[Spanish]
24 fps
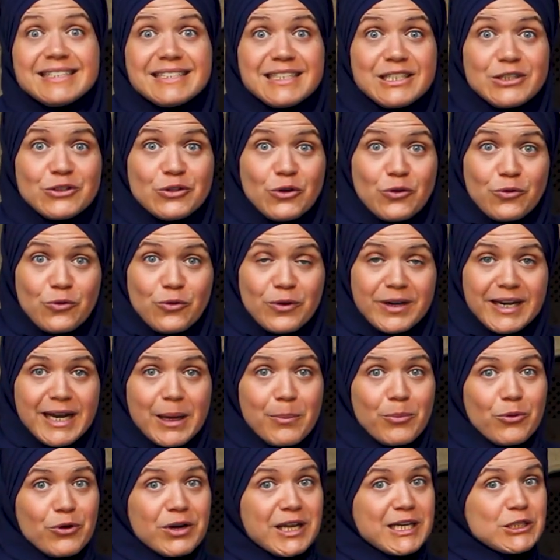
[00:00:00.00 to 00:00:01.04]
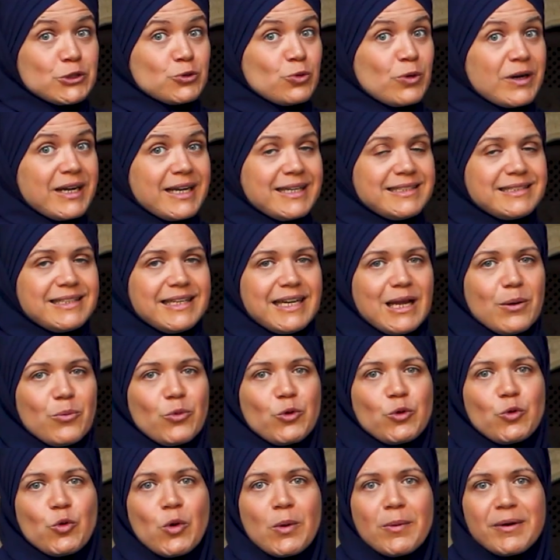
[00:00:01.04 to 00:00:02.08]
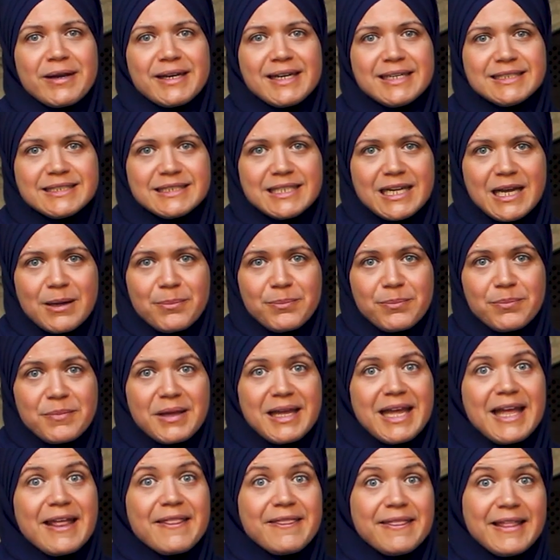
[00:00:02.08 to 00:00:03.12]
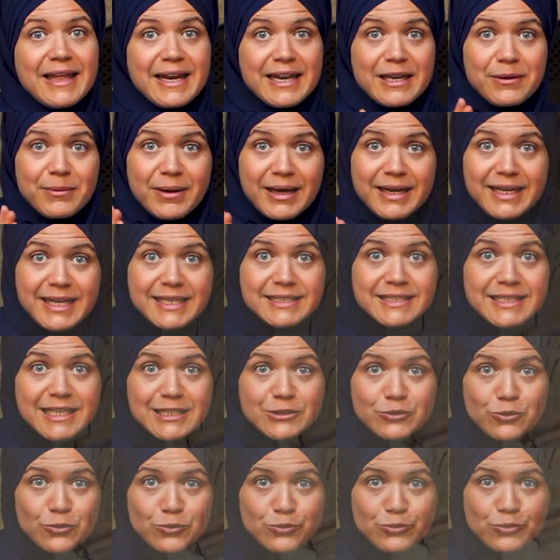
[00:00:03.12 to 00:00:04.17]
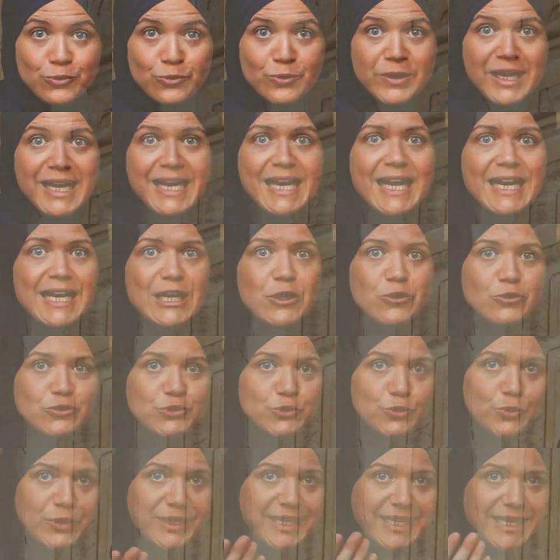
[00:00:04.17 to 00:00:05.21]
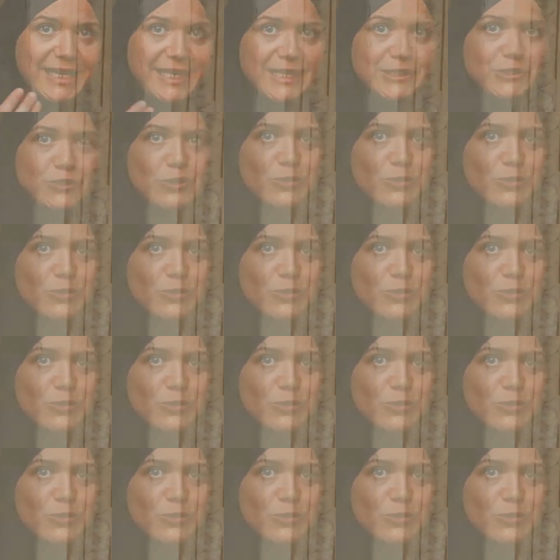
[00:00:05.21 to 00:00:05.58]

si no fuera porque su gente era muy nueva en el Islam, Derribaría esta estructura y la reconstruiría